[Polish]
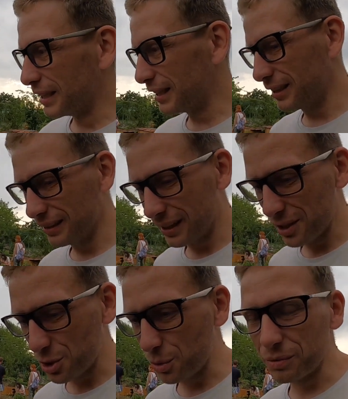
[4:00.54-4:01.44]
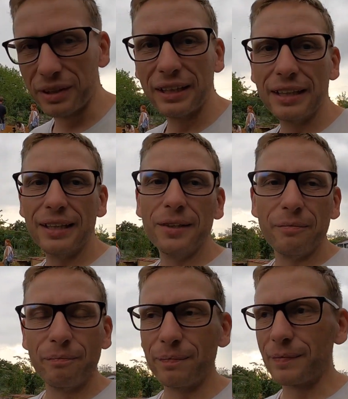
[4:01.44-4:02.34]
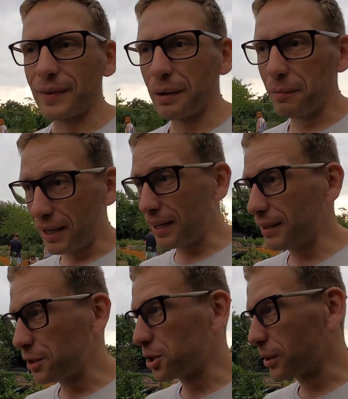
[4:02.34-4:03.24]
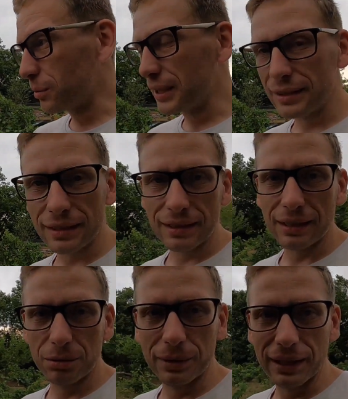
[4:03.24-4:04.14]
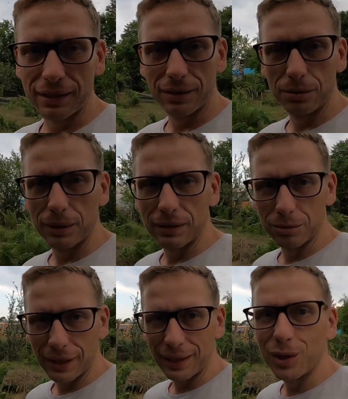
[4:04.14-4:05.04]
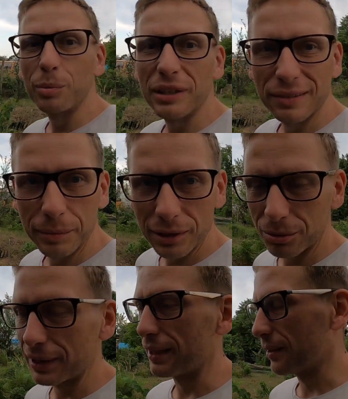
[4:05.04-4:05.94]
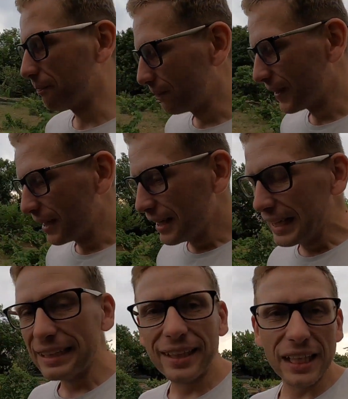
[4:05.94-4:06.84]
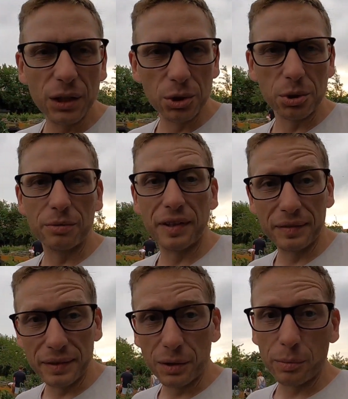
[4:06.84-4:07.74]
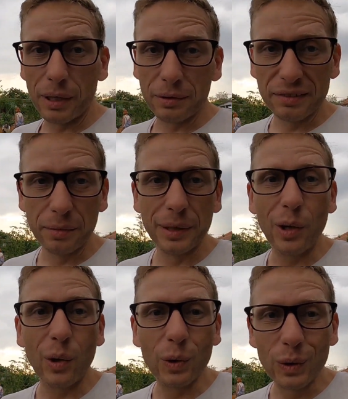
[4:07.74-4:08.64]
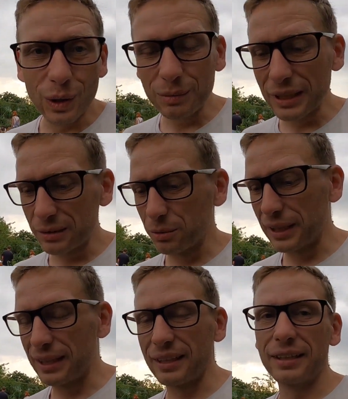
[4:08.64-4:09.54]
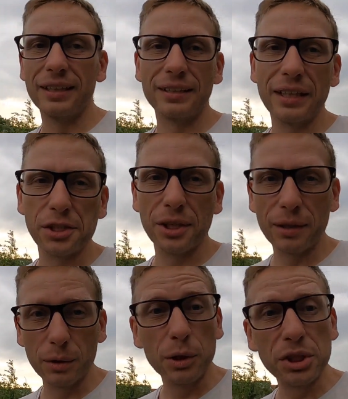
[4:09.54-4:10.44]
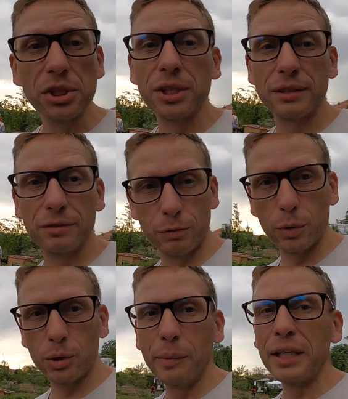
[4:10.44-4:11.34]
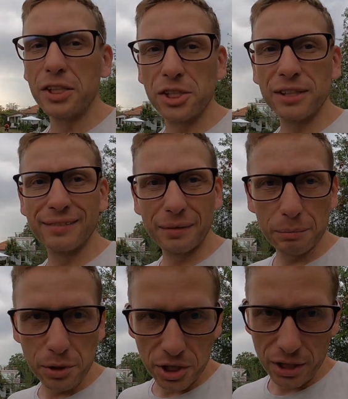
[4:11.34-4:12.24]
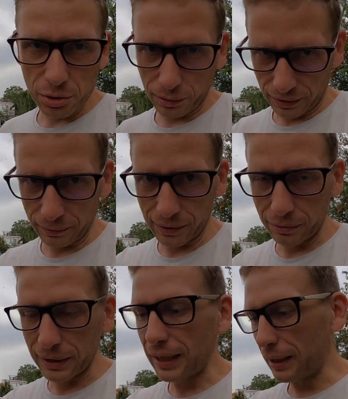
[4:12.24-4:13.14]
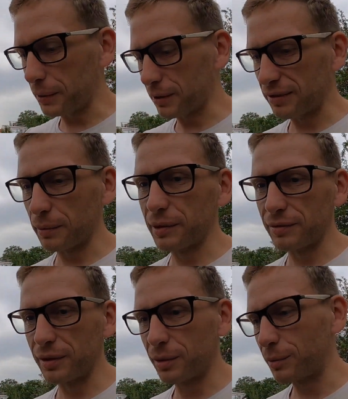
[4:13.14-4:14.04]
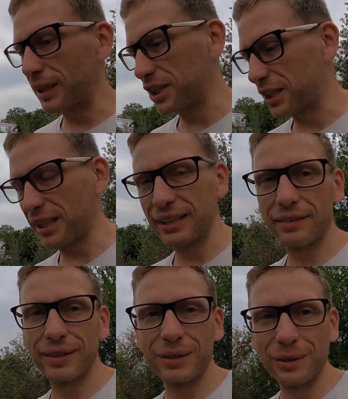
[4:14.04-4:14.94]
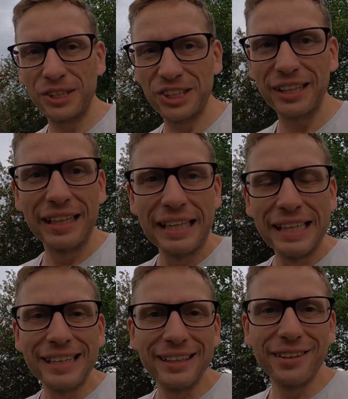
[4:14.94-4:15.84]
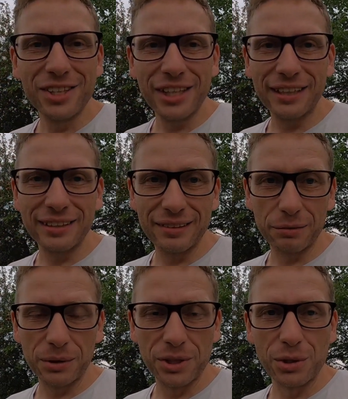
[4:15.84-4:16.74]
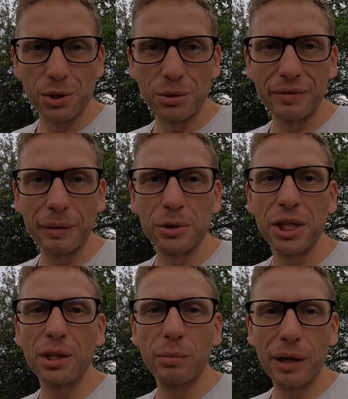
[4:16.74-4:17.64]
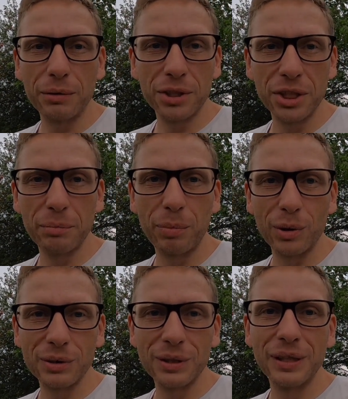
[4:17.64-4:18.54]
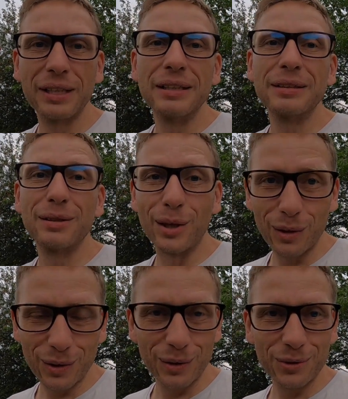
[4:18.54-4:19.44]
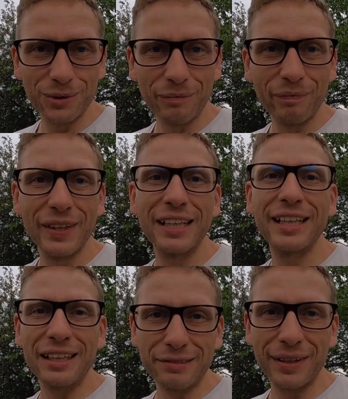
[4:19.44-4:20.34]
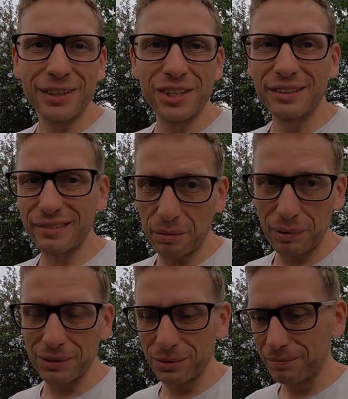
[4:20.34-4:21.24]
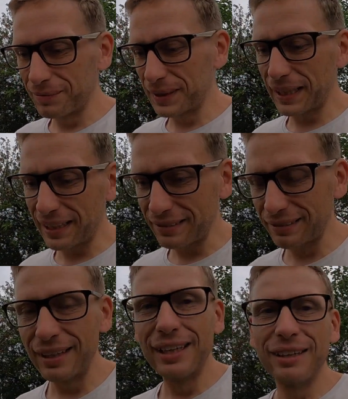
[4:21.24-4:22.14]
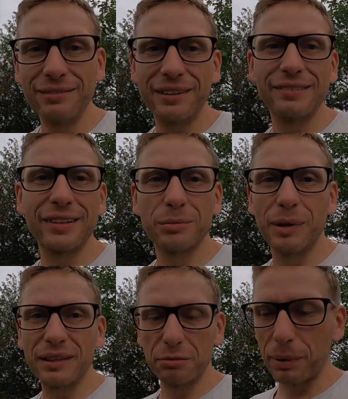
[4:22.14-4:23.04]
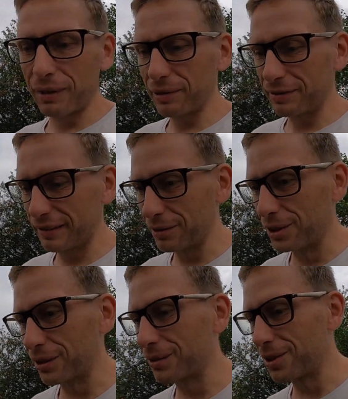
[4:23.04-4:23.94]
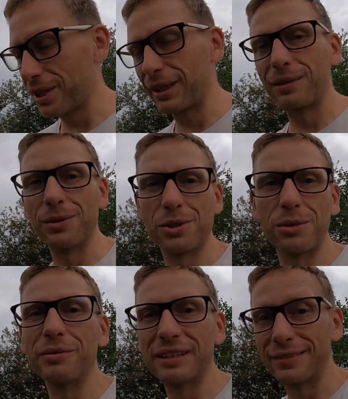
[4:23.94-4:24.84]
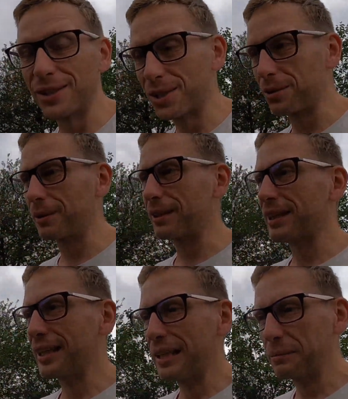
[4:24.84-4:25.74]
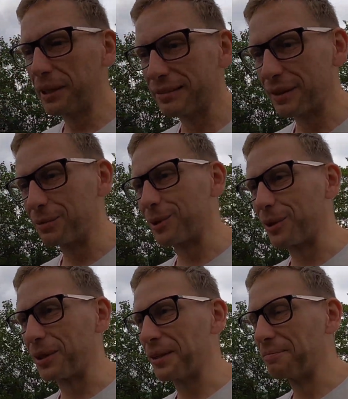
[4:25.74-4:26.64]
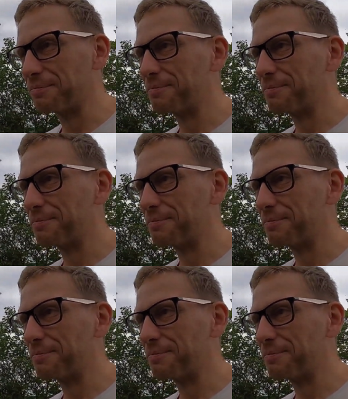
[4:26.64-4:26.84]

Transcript: e, dla żółwi, Mm, ma szczególnie ten gatunek, który tutaj kopie sobie tunele. I te jego żółwie wykopały sobie ogromne tunele tej szerokości, że dwóch mężczyzn przeszło tymi tunelami. To sobie wyobraźcie jakiej wielkości. Tyle, że jak na złość żółwie przekopały się pod drogą i asfalt się zapadł. Teraz facet ma sprawę w sądzie o to, że jego żółwie zniszczyły miejską drogę.